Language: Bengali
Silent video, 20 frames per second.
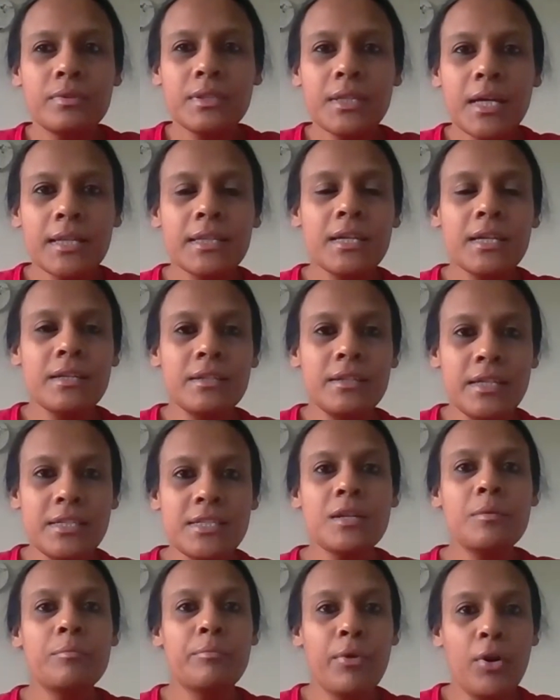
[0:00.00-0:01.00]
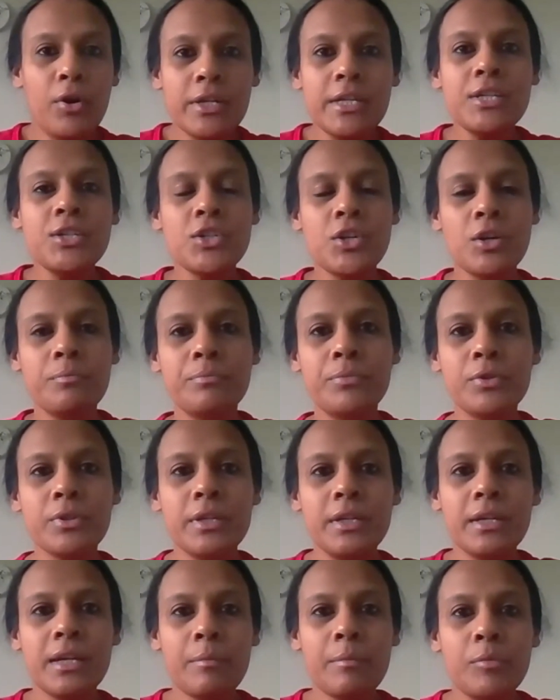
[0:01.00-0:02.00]
তাদের নিজের বডি
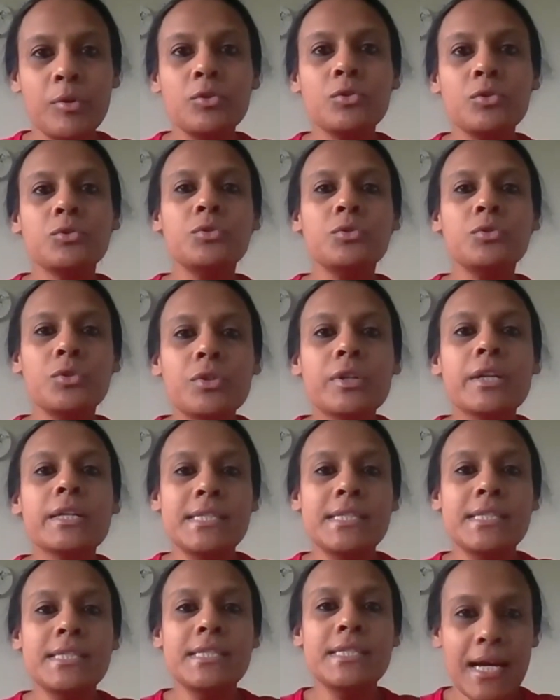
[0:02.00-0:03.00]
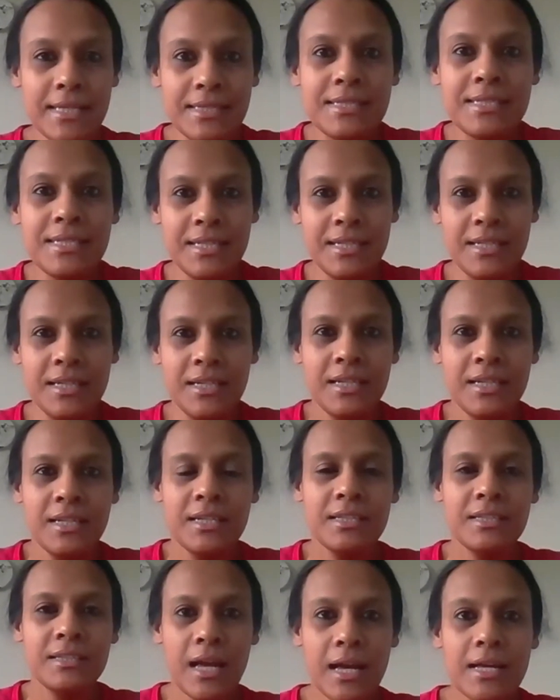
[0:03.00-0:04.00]
সম্পর্কে কেবল নতুন করে জানছে
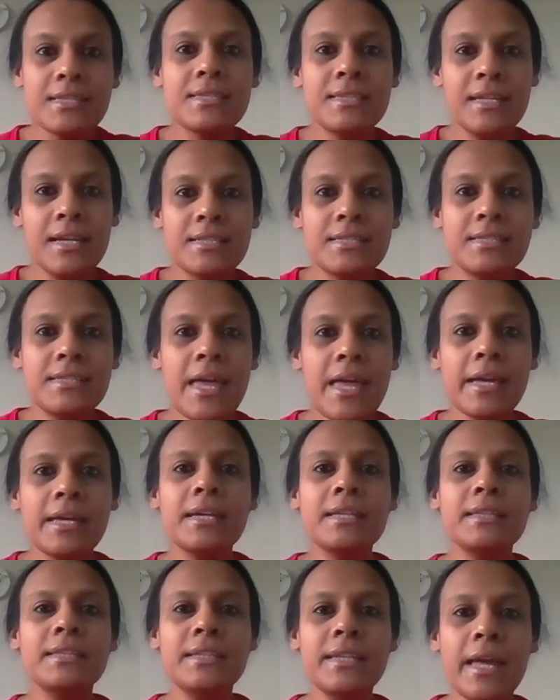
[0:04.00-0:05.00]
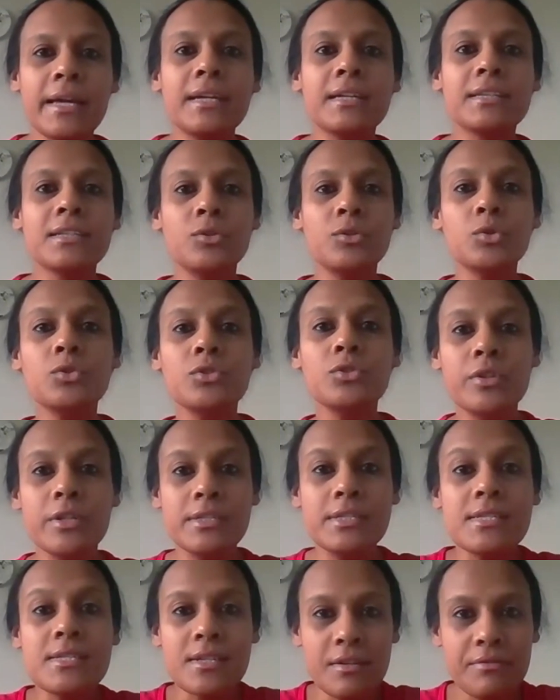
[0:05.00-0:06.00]
আস্তে আস্তে এক এক দিন এক একটা নতুন করে
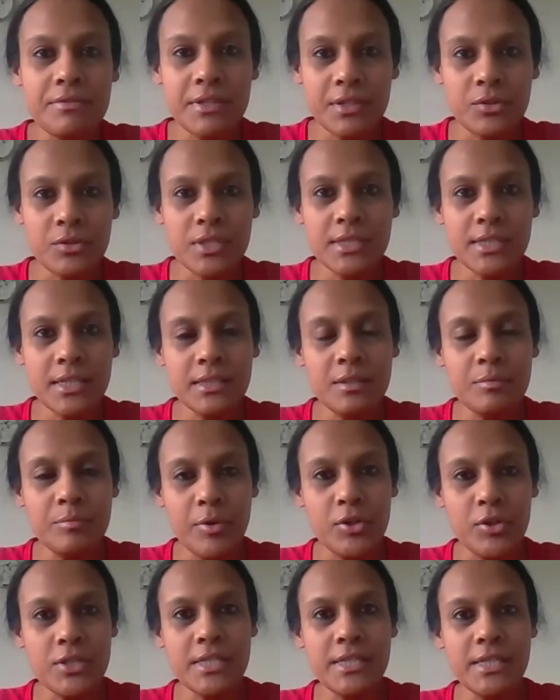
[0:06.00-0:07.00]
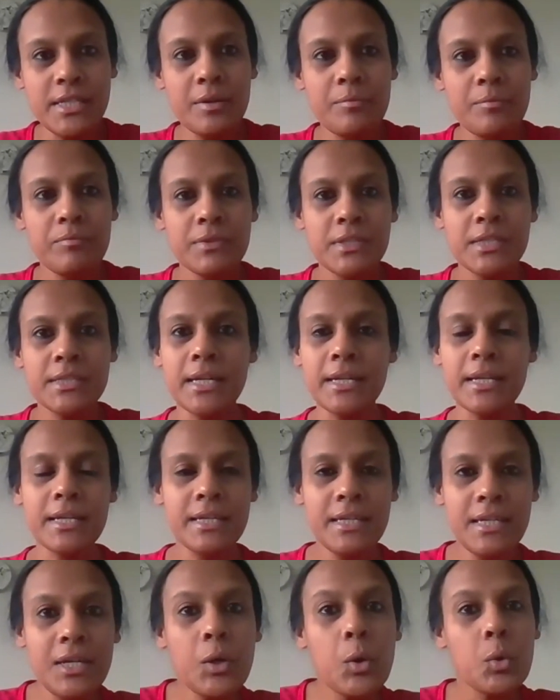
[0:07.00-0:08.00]
ডিসকভার করছে তাদের বডি নিয়ে তারা
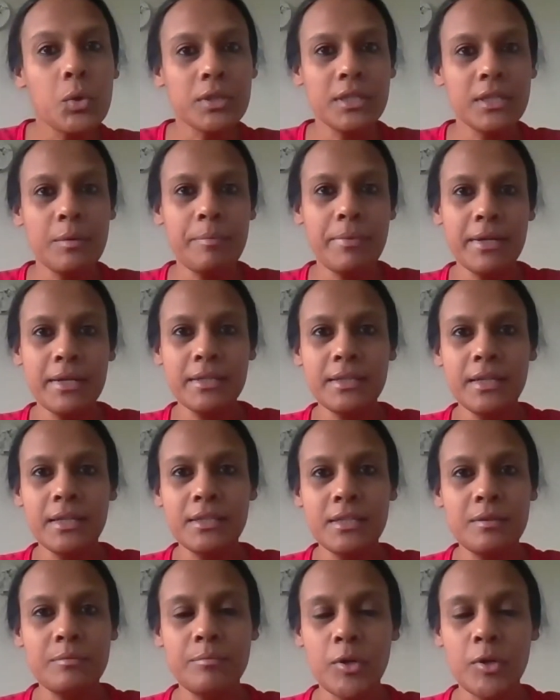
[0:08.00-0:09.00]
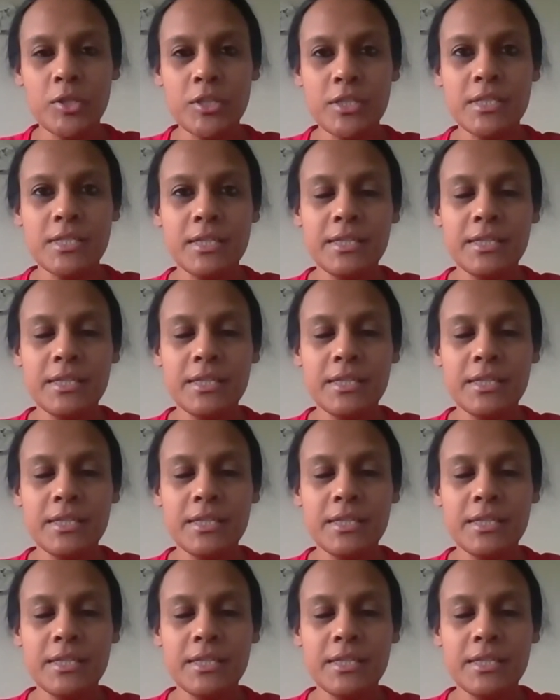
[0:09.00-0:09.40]
কি করতে পারে তাদের বডি